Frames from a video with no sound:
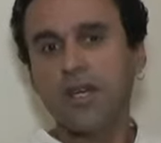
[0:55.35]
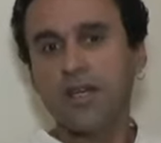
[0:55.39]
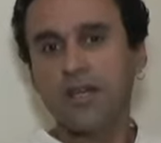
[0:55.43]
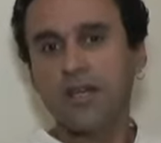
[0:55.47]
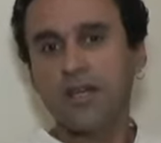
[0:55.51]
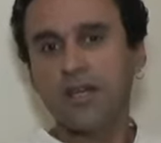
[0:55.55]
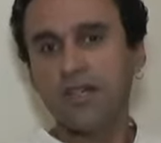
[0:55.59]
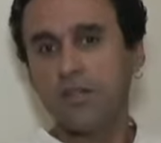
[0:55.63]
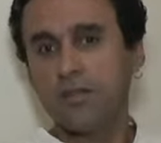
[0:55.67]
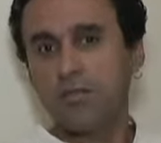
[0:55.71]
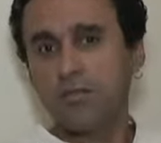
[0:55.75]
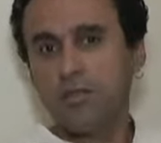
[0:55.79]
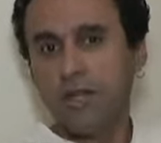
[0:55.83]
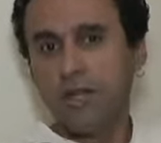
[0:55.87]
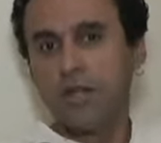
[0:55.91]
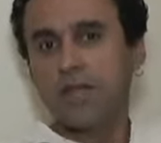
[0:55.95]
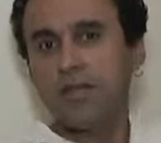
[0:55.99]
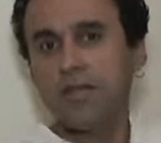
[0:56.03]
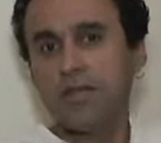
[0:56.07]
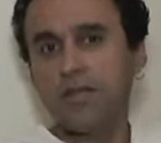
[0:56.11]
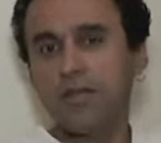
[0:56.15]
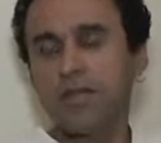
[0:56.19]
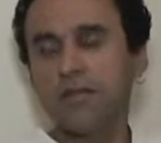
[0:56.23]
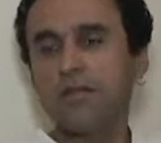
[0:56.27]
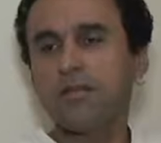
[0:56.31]
A gente
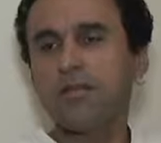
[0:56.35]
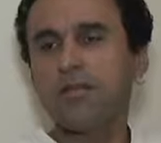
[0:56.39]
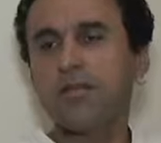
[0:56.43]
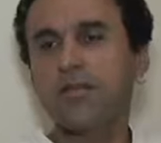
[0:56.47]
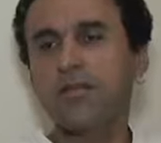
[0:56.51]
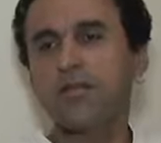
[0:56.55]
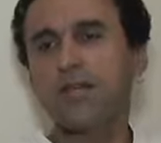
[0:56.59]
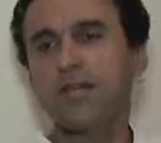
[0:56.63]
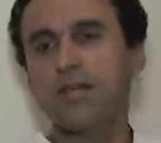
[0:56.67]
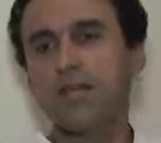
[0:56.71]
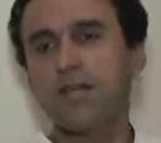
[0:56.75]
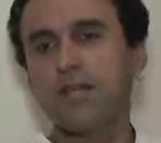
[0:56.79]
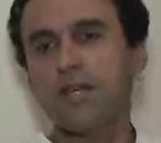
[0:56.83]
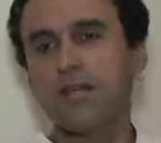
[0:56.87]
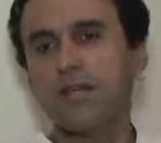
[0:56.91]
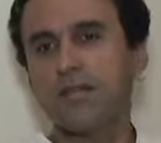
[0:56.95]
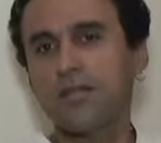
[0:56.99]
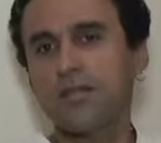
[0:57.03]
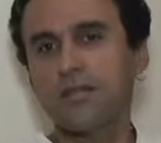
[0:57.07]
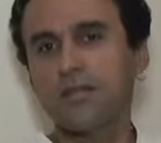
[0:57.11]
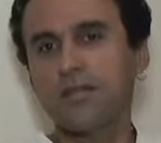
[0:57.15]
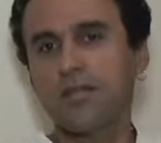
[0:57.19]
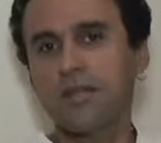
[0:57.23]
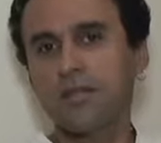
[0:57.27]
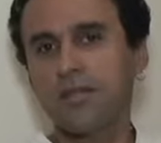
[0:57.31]
pensa nas
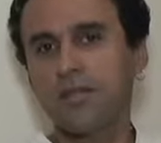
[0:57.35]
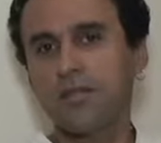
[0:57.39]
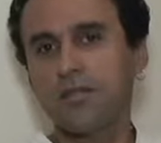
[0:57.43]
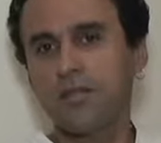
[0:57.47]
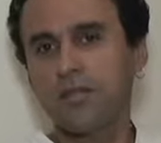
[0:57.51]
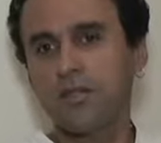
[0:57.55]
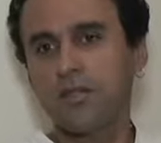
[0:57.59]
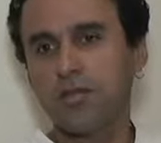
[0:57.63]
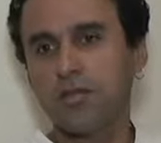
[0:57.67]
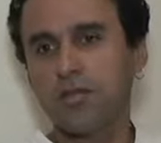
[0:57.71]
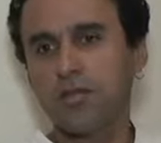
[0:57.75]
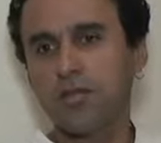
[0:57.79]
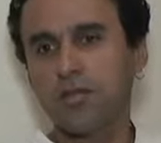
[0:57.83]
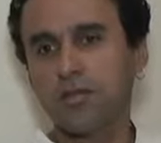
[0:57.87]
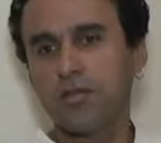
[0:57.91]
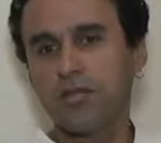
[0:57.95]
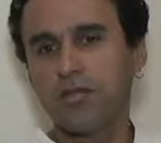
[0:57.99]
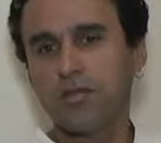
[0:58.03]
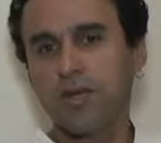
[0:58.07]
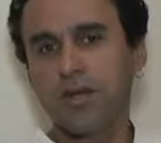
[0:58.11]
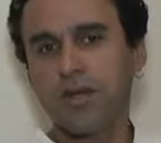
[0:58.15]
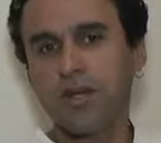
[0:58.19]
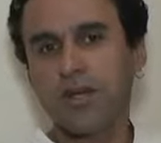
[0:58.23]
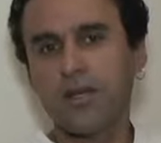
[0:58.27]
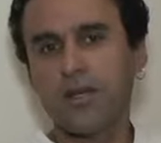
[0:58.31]
crianças acima de tudo,
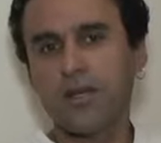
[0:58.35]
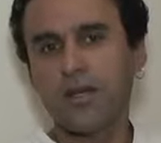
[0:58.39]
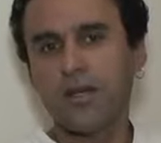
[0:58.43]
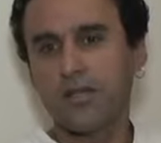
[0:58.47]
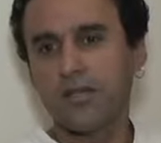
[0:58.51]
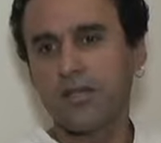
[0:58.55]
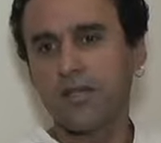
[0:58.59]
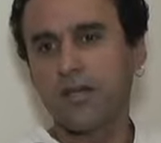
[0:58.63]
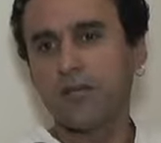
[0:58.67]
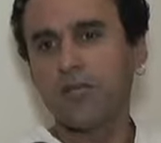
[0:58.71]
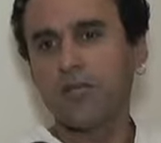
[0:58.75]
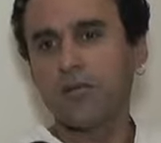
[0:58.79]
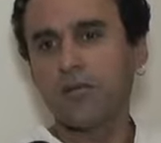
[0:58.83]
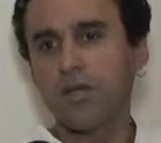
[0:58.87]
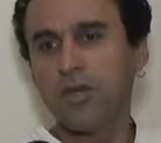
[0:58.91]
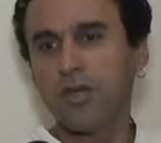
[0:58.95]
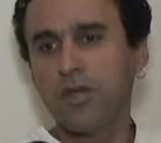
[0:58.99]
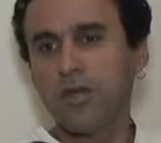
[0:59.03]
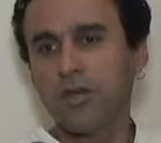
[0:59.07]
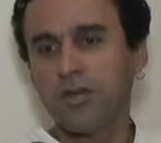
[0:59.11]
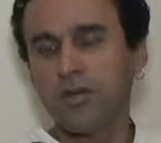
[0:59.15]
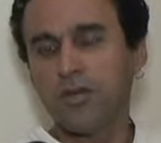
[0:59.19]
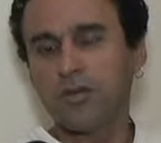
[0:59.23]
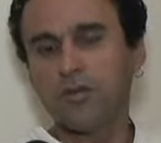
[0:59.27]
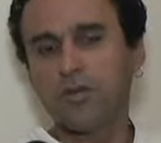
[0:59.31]
né, que são
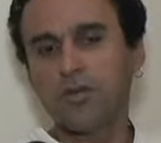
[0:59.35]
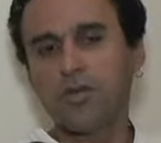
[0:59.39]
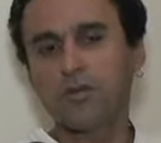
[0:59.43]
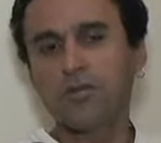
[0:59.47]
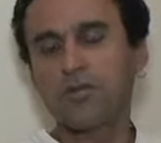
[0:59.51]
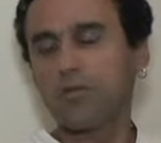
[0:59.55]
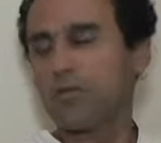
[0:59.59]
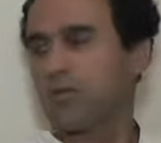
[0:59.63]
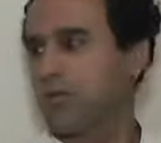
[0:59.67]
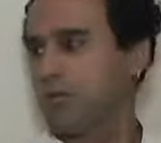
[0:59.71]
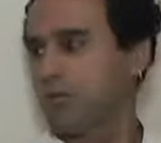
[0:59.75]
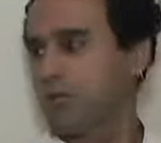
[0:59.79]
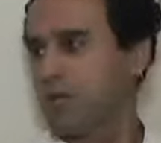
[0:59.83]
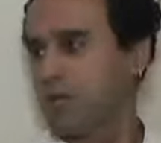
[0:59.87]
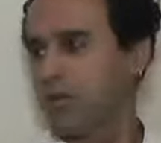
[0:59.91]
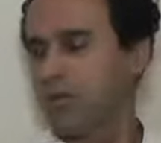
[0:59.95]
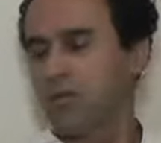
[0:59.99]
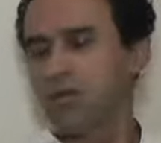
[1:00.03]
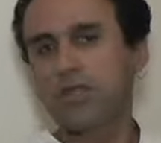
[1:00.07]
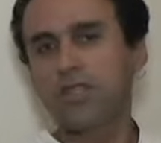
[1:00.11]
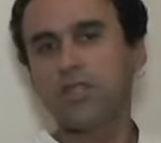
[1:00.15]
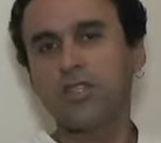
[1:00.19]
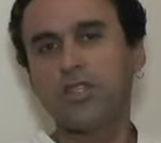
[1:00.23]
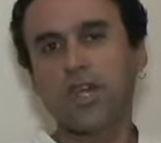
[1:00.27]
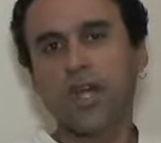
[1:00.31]
os
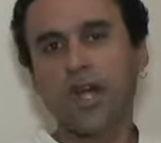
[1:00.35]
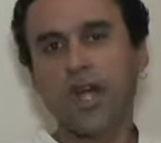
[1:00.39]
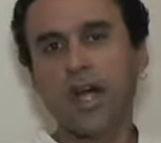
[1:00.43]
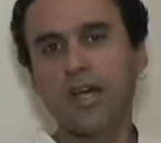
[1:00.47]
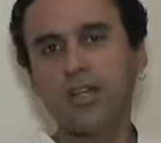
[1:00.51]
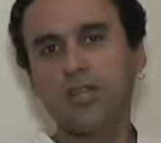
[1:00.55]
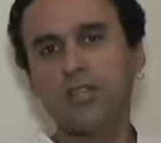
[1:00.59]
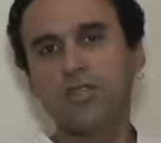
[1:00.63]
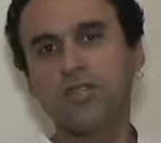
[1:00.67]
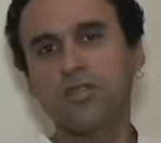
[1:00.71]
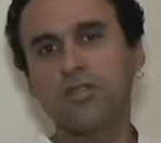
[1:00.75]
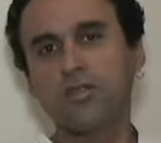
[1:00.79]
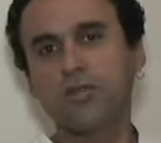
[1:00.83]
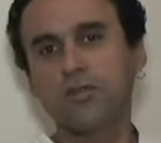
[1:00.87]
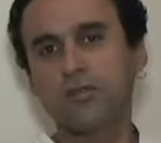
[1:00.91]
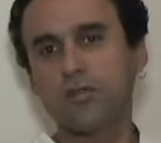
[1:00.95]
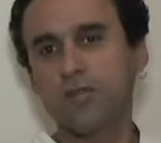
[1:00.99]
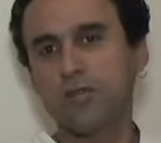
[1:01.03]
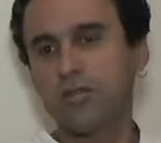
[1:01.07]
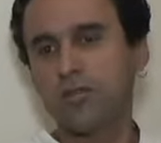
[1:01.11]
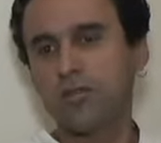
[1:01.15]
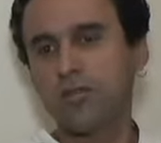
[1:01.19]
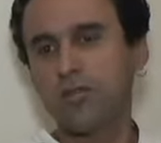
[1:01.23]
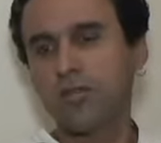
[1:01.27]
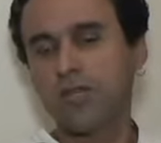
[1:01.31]
consumidores de arte, de
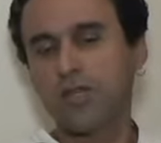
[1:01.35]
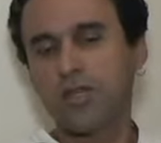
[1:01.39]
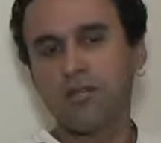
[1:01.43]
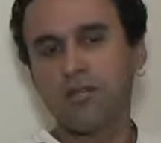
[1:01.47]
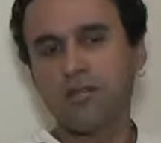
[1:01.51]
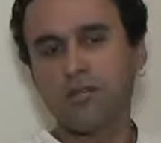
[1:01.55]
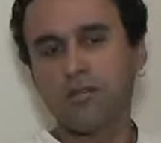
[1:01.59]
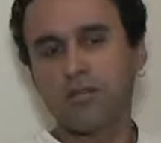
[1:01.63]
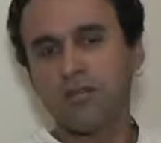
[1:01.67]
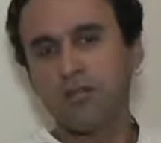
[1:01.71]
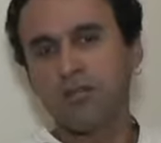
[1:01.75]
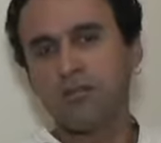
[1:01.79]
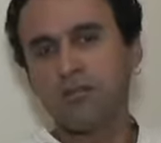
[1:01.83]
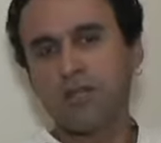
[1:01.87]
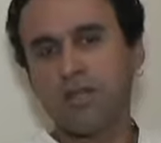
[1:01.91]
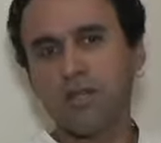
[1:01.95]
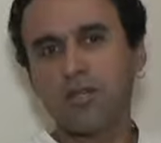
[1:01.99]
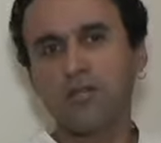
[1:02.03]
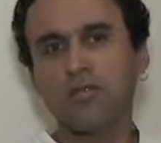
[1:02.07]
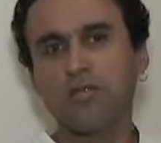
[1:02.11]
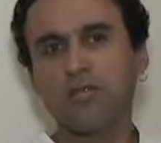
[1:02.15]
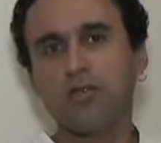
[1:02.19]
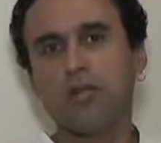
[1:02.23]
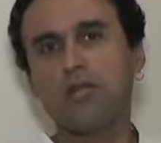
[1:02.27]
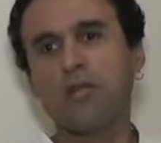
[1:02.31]
cultura, vão
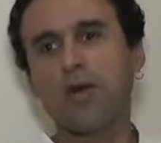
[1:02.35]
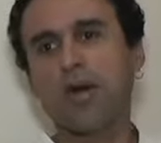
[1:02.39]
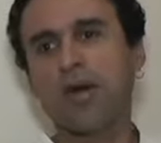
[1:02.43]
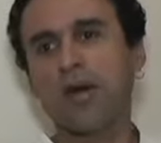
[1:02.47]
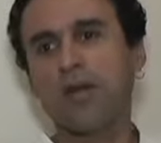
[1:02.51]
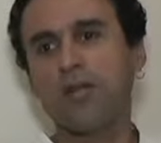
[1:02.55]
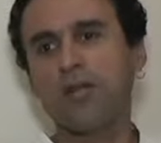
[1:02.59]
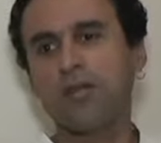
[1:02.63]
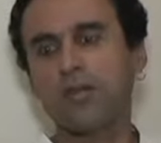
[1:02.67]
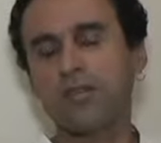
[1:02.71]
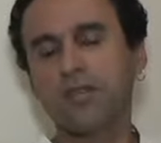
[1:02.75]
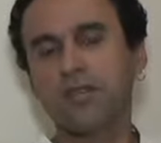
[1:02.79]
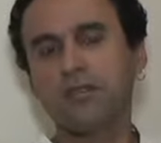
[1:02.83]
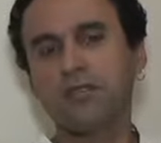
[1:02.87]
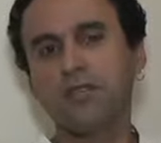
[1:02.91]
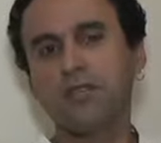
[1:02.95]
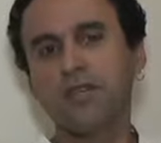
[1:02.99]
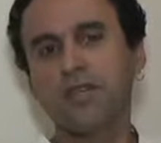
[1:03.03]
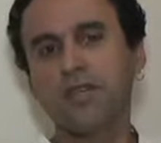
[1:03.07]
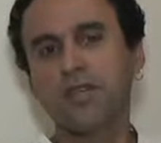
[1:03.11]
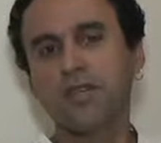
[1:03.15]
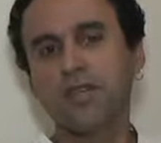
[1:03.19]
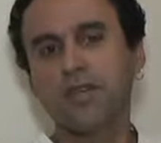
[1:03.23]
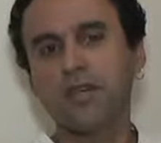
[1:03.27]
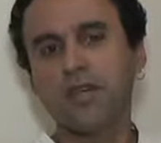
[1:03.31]
transformar a nossa
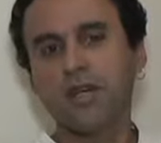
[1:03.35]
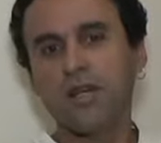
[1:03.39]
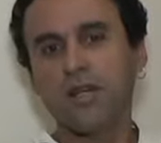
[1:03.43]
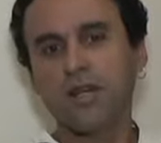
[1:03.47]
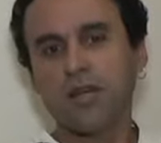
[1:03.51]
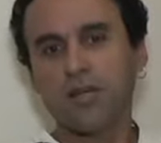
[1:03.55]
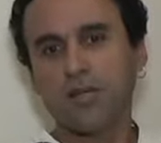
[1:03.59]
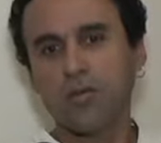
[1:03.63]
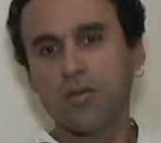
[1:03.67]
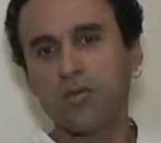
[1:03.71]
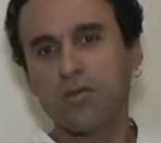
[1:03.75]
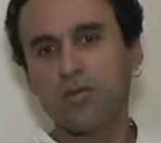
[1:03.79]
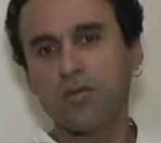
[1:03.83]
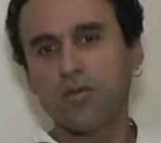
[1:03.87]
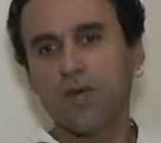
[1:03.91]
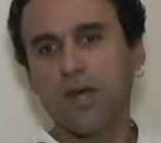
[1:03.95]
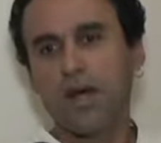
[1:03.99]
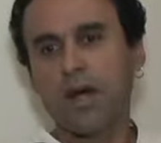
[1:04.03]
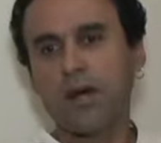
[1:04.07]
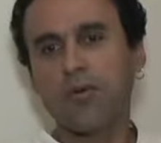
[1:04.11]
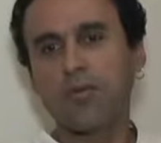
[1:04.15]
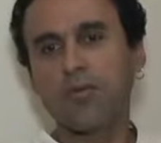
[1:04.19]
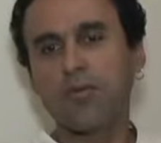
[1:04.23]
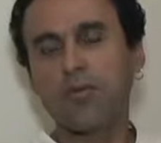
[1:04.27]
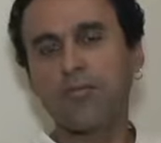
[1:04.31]
vida
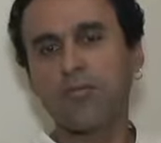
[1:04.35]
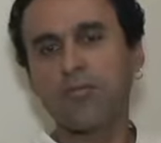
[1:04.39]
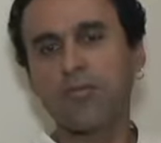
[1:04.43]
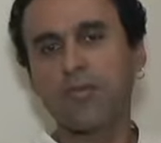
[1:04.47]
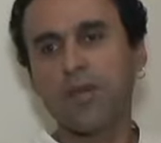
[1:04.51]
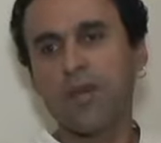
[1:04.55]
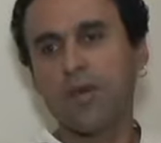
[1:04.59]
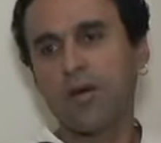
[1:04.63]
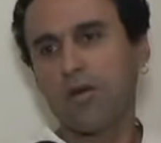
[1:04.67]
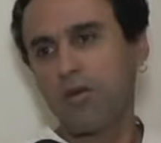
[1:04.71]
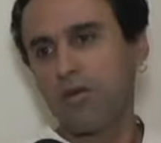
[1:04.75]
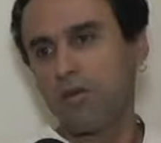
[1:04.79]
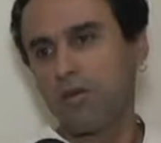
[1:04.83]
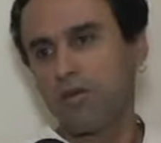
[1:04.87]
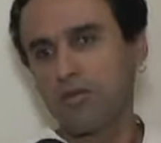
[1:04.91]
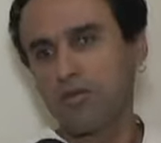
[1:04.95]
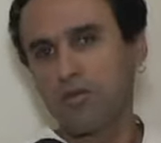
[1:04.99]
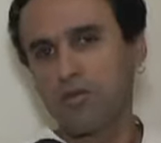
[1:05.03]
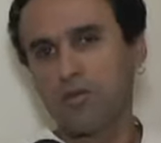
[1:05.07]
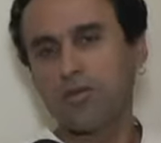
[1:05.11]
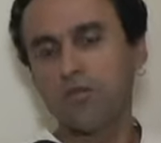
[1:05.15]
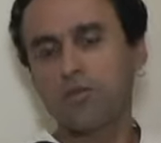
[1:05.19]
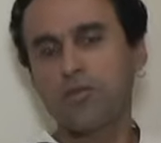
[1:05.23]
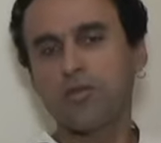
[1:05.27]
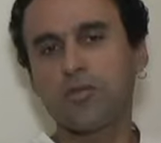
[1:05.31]
cultural ao longo
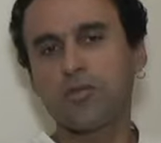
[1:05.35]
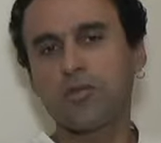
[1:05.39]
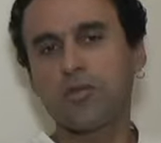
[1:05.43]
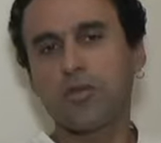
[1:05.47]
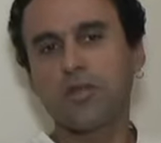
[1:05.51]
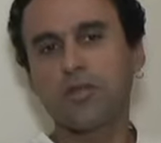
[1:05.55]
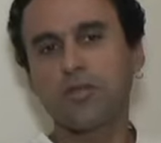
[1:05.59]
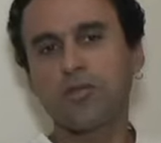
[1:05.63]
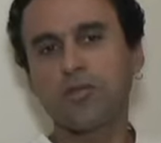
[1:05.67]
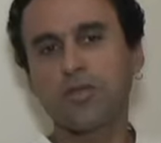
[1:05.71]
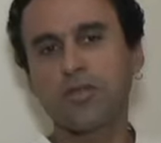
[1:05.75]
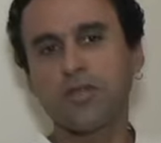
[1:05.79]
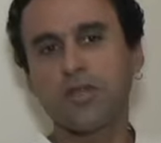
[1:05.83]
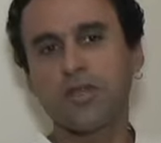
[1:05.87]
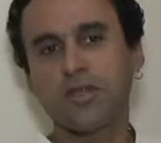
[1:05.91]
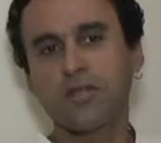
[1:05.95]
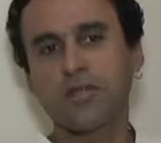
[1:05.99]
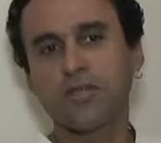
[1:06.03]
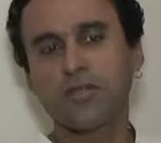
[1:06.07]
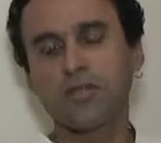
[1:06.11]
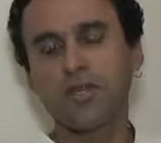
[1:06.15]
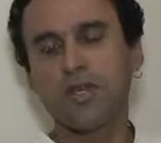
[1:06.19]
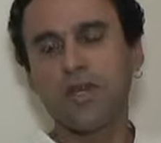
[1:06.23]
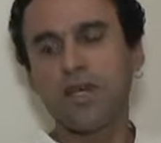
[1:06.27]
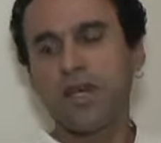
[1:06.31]
dos, dos próximos
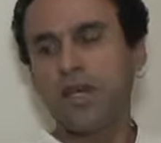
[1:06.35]
anos.